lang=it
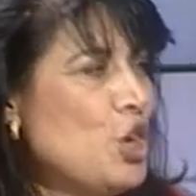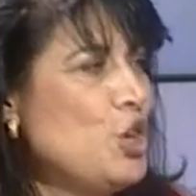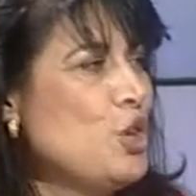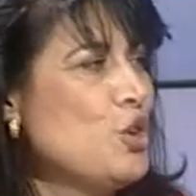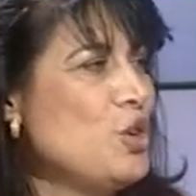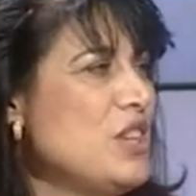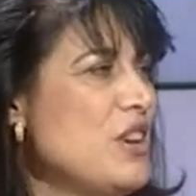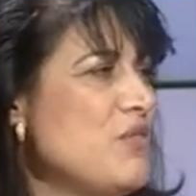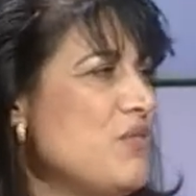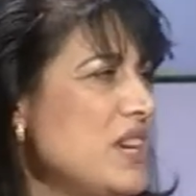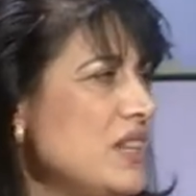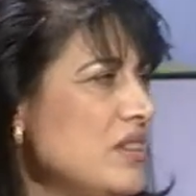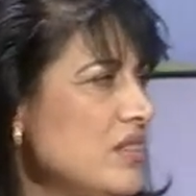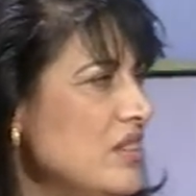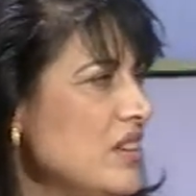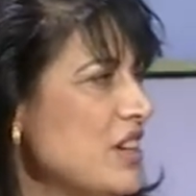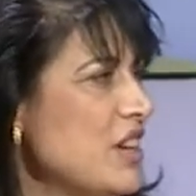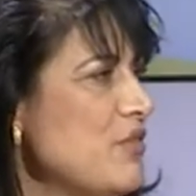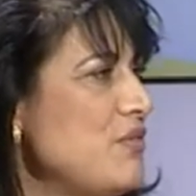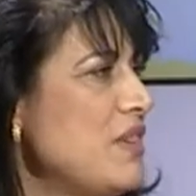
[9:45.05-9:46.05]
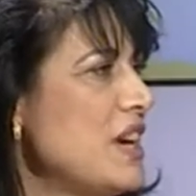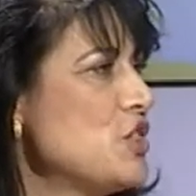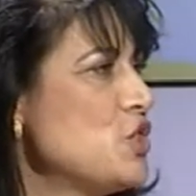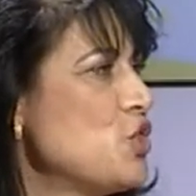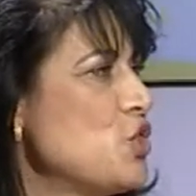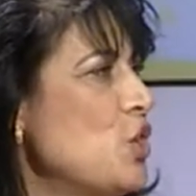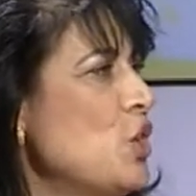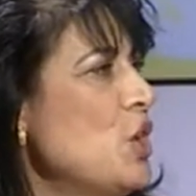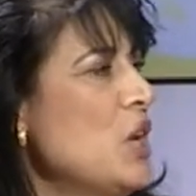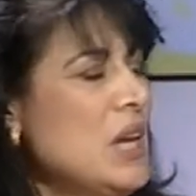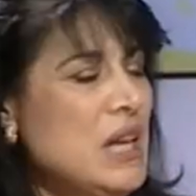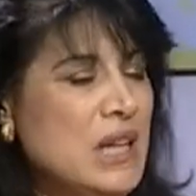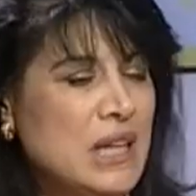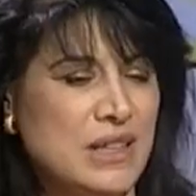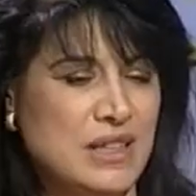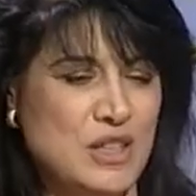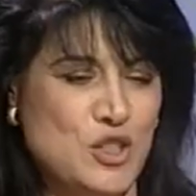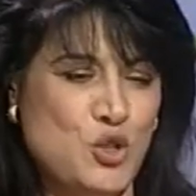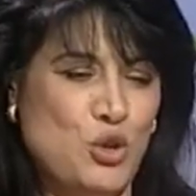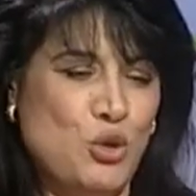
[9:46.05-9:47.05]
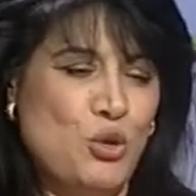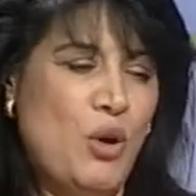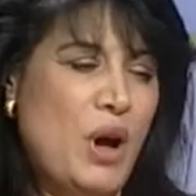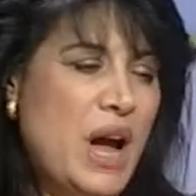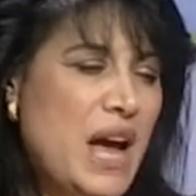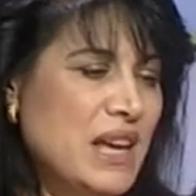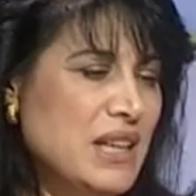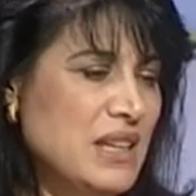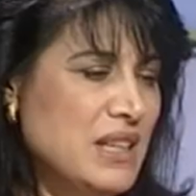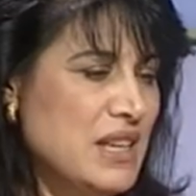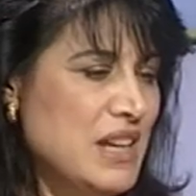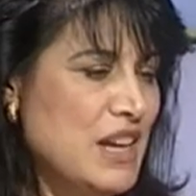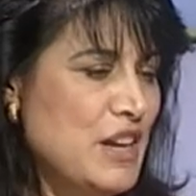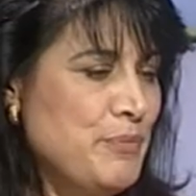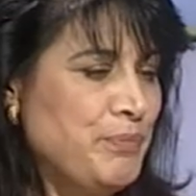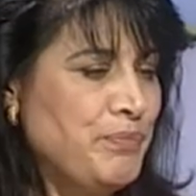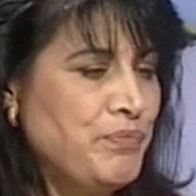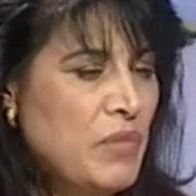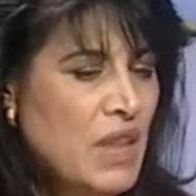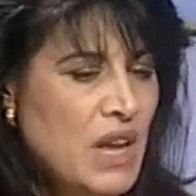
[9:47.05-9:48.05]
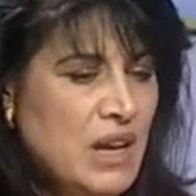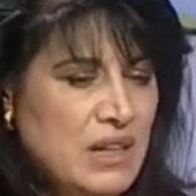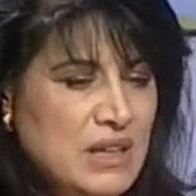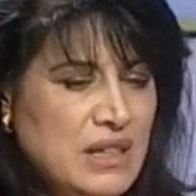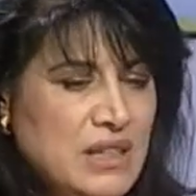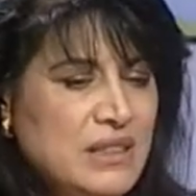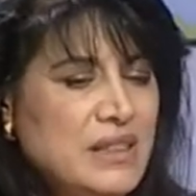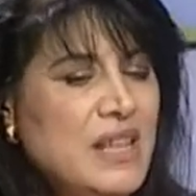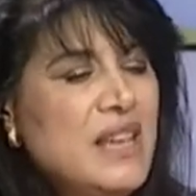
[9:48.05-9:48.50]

Io gli eventi che faccio sono anche eh,